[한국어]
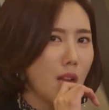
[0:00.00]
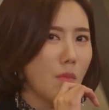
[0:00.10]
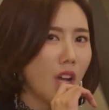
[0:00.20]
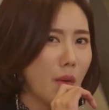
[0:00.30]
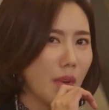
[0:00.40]

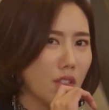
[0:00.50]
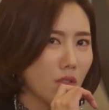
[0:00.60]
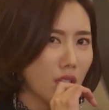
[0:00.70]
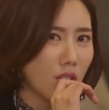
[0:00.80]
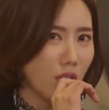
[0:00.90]
알면 가만히
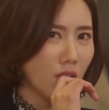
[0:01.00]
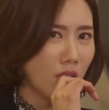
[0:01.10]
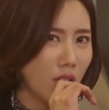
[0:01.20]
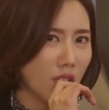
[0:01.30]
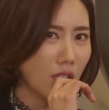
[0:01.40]
있었겠어요?
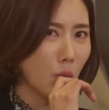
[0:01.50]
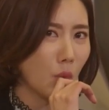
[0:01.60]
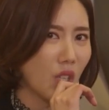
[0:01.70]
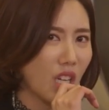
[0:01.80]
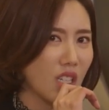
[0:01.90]
그
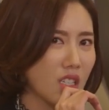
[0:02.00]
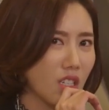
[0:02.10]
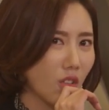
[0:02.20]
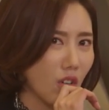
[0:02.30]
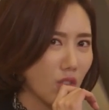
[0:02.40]
조동아리가
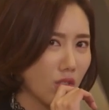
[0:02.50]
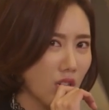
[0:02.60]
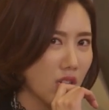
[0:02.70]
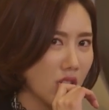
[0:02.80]
근질거려가지고.